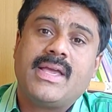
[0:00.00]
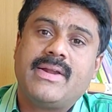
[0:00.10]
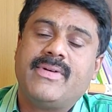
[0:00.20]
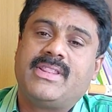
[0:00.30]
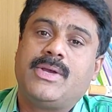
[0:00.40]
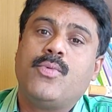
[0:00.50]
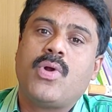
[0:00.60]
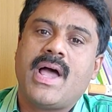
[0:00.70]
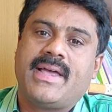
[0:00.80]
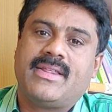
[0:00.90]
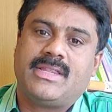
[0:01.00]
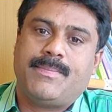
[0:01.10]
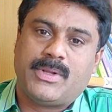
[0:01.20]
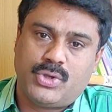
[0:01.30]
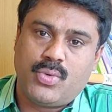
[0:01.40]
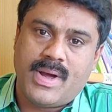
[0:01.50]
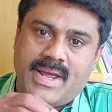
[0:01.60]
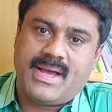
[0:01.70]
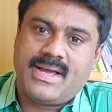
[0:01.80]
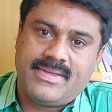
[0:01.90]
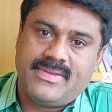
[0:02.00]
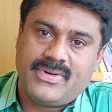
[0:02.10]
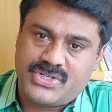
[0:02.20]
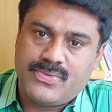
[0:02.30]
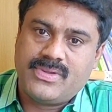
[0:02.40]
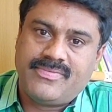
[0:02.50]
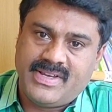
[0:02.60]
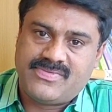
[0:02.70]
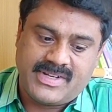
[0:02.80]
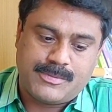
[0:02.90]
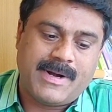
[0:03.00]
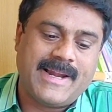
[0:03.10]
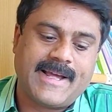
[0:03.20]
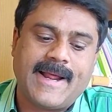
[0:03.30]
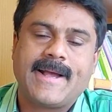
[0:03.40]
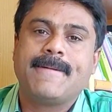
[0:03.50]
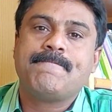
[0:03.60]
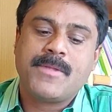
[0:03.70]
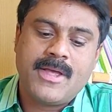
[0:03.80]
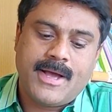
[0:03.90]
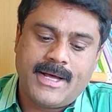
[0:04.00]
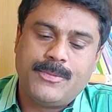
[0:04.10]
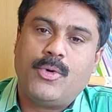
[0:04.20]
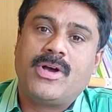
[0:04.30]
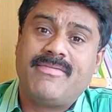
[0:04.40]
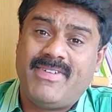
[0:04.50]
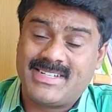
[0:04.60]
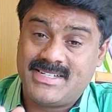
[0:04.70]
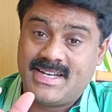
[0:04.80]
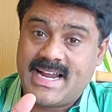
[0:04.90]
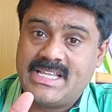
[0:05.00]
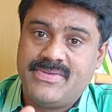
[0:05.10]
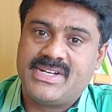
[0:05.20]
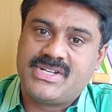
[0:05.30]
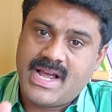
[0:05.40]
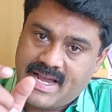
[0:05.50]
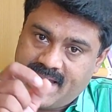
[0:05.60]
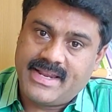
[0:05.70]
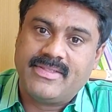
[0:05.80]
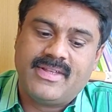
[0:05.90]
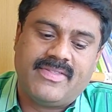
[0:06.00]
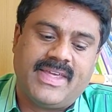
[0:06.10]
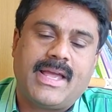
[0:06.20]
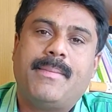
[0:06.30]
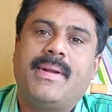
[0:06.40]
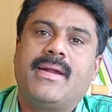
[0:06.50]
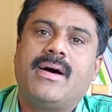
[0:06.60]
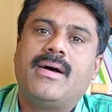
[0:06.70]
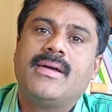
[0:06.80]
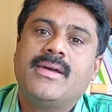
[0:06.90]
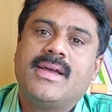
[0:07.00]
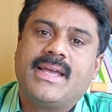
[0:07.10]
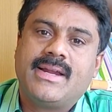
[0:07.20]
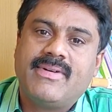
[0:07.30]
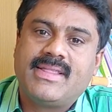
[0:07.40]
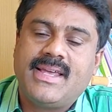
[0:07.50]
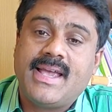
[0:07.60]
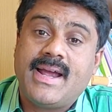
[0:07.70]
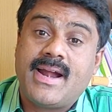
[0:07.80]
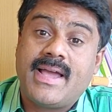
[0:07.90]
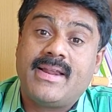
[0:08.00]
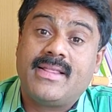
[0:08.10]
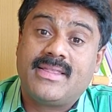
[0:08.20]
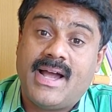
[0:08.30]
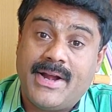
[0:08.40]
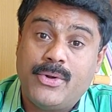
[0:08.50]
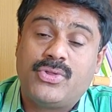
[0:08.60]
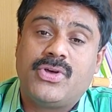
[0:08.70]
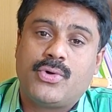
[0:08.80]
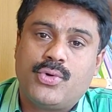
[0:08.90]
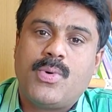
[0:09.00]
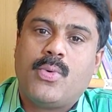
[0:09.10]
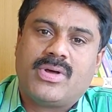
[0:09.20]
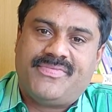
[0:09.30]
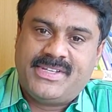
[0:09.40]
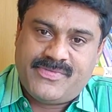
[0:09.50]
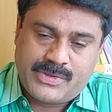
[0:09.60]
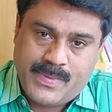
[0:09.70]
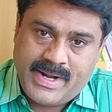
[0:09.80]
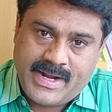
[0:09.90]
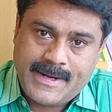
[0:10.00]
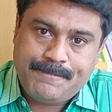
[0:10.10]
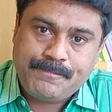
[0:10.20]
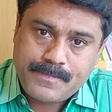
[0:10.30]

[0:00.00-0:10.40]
இருபத்தி மூணாயிரத்தி பத்து ரூபாயாக இந்த வருஷம் வந்து ஃபீஸ் ஃபிக்ஸ் பண்ணியிருக்கிறாங்க அதுபோக ஃபஸ்ட் கிராஜுவேஷனாக இருந்திருந்தீங்க அப்படின்னா இருபத்தி ஏழாயிரத்தி ஐநூற்றி அறுபது ரூபாய் உங்களுக்கு ஃபீஸ் ஃபிக்ஸ் பண்ணியிருக்காங்க